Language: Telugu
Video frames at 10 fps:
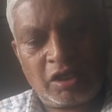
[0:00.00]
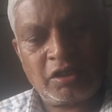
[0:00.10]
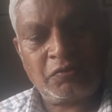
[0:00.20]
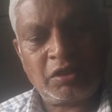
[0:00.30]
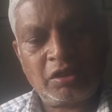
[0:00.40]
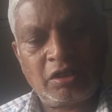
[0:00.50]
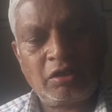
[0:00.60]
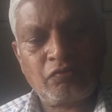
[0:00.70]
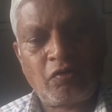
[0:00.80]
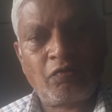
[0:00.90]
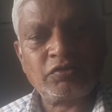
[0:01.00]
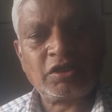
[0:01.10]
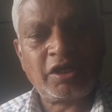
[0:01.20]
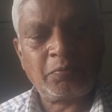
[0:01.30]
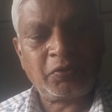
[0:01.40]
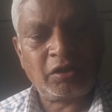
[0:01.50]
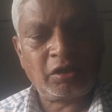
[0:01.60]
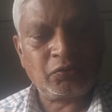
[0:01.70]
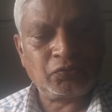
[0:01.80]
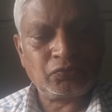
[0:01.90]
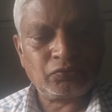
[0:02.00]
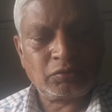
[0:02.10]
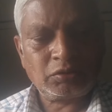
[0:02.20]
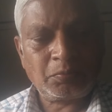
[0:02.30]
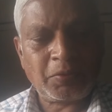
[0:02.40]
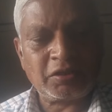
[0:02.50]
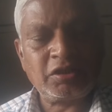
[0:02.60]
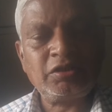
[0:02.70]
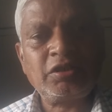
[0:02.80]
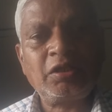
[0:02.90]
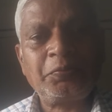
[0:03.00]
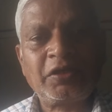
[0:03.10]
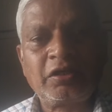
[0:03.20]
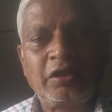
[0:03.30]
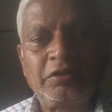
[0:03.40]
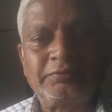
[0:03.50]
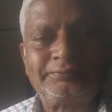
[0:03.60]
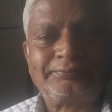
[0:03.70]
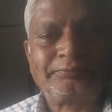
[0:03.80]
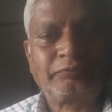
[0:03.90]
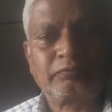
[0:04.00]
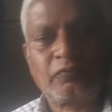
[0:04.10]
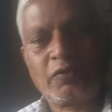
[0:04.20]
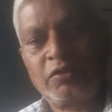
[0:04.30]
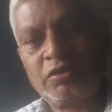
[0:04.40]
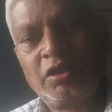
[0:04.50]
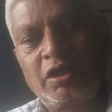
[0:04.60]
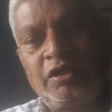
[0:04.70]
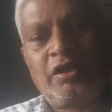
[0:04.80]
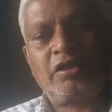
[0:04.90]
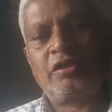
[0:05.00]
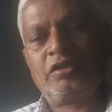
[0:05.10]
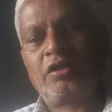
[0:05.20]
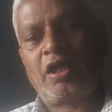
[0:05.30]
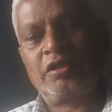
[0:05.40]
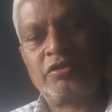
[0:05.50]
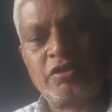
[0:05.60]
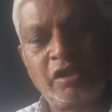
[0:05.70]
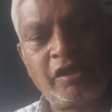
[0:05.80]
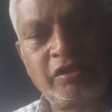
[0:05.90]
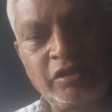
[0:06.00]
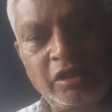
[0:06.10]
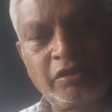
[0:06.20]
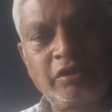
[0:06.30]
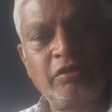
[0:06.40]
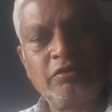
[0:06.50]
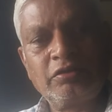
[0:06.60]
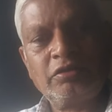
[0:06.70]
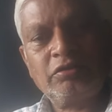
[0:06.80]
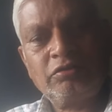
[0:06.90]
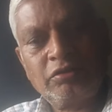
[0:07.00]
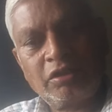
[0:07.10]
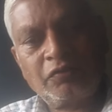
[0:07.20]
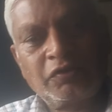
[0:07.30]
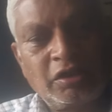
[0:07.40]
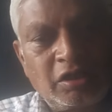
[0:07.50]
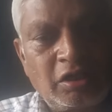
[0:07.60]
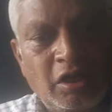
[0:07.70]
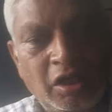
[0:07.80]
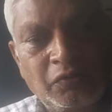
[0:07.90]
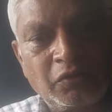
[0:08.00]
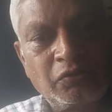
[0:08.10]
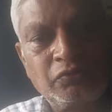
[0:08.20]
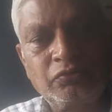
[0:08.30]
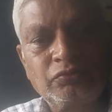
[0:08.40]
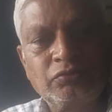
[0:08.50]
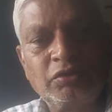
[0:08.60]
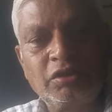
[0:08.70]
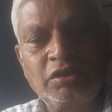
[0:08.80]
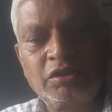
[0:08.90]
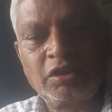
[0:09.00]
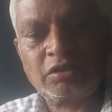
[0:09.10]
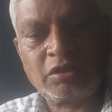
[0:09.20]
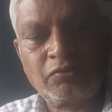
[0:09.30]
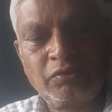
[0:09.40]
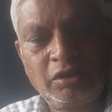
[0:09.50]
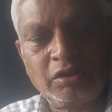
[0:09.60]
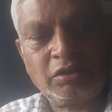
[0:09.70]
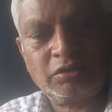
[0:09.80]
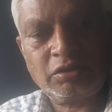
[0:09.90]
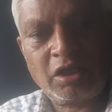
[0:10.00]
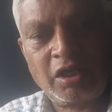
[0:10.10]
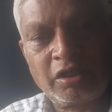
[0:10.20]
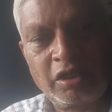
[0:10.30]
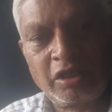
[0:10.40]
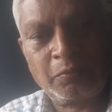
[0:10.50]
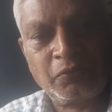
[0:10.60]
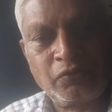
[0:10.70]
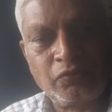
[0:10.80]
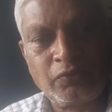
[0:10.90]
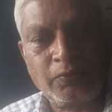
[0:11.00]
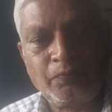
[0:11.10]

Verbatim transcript: అదేవిధంగా వ్యవసాయ పొలాలు పదింతలు పెరగాలి అంటే ఆయన జలయజ్ఞాన్ని అదేవిధంగా కాలువలు ఇది ఇదంతా కూడా ఆయన హయాంలో